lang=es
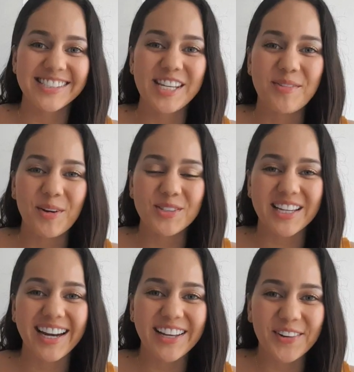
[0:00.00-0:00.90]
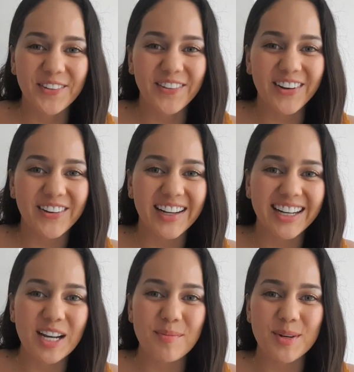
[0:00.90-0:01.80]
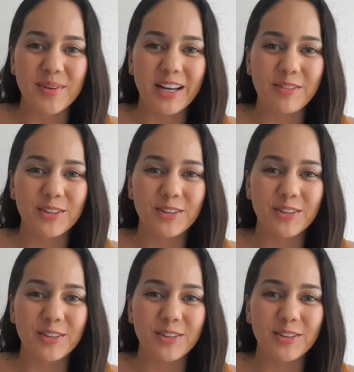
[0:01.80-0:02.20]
Si me buscan en Google cuál es la primera